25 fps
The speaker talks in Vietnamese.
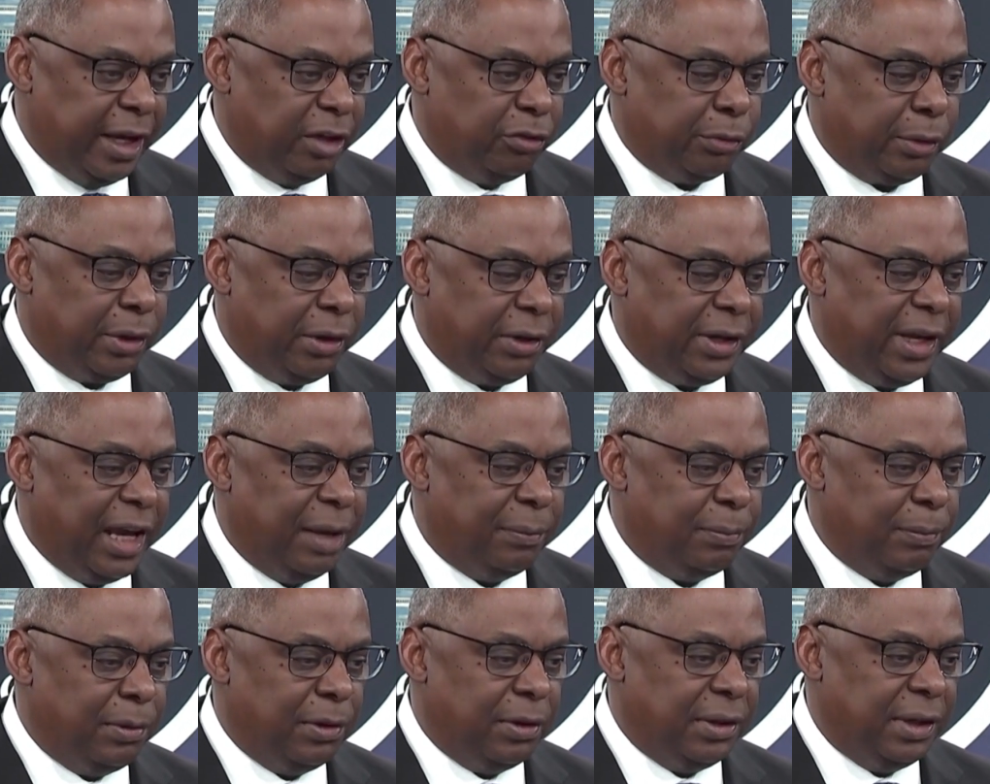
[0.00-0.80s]
cùng
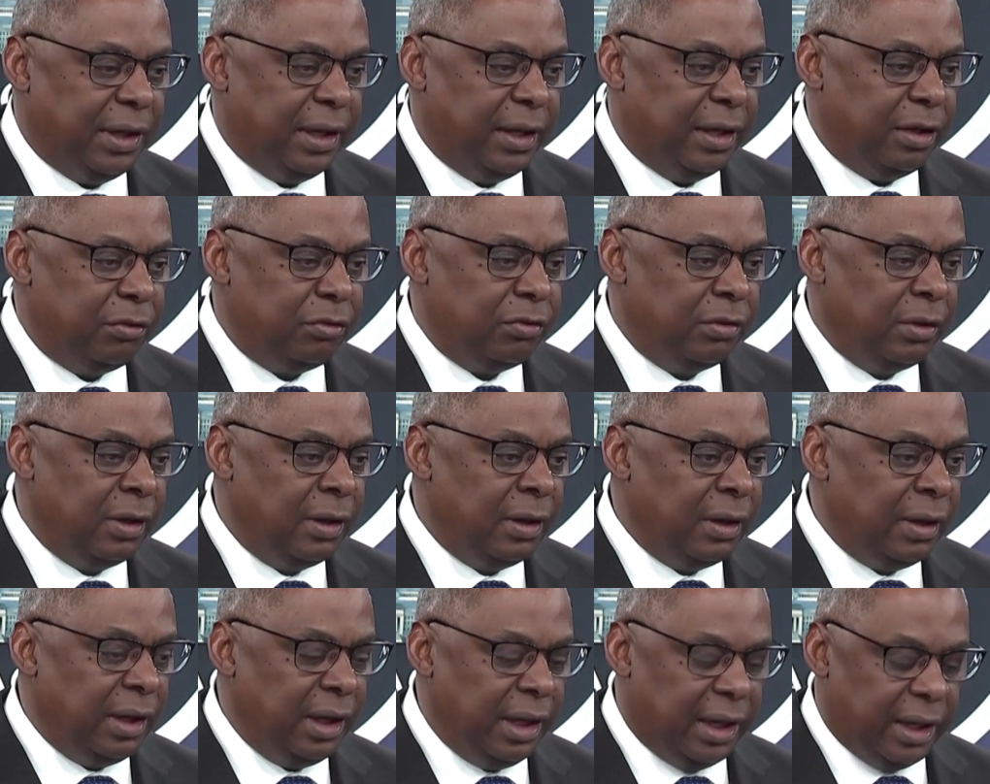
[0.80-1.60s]
tìm giải pháp đối
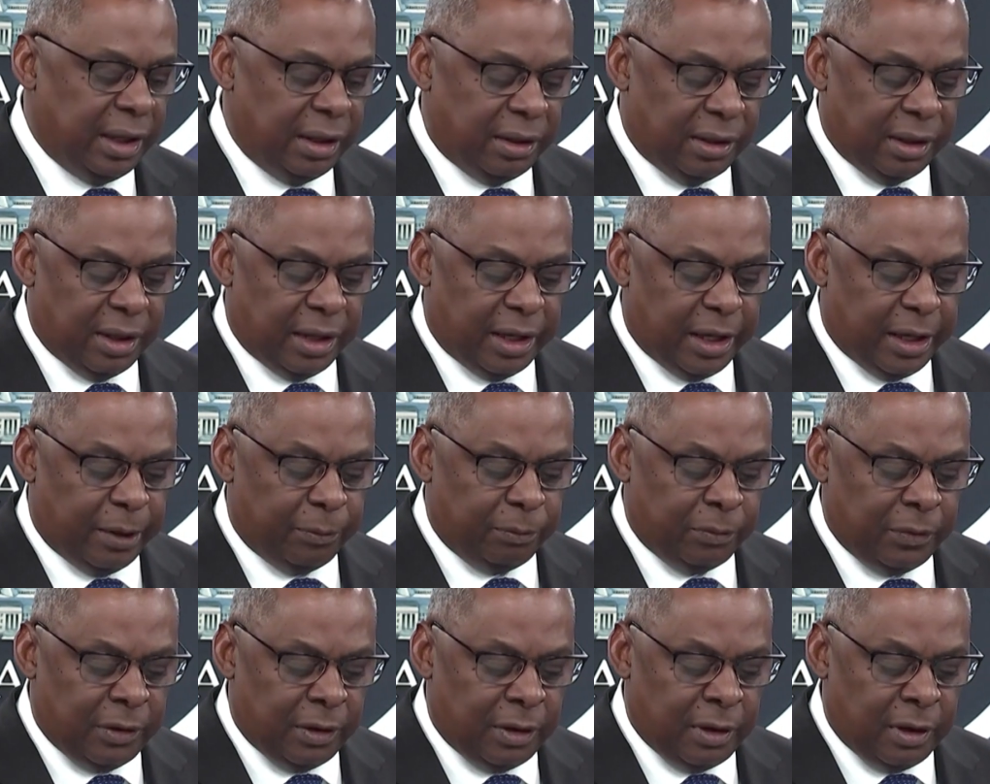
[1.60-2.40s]
phó với những thách
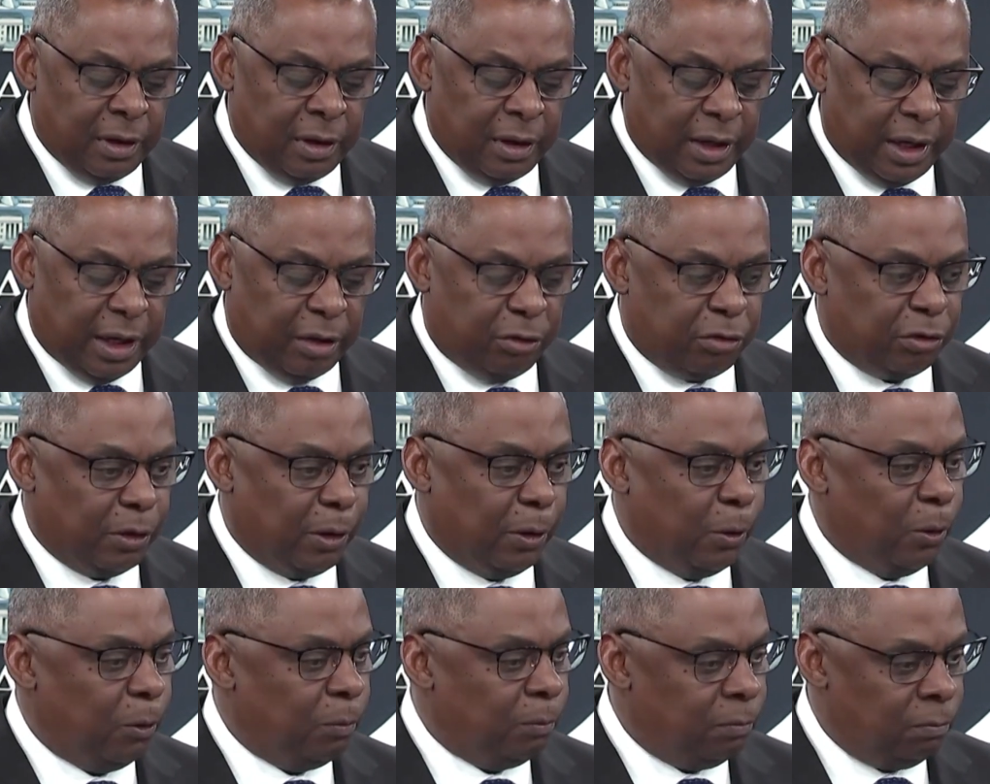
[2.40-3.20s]
thức của thập
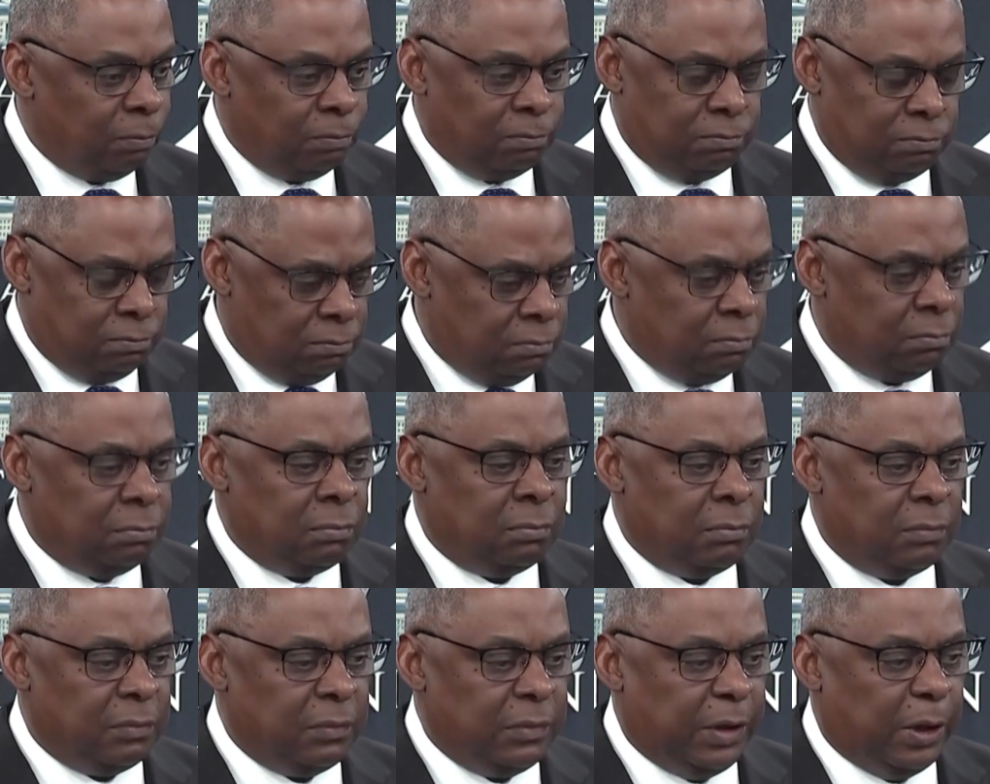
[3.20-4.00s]
kỷ này, ông
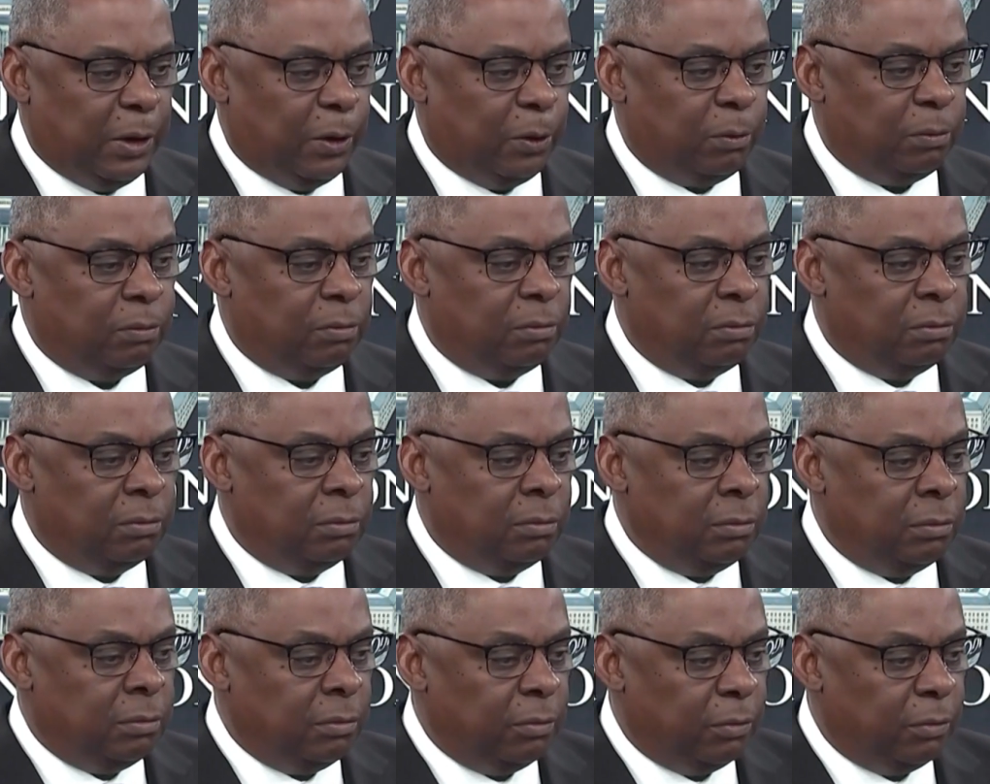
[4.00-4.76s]
Austin nhấn mạnh.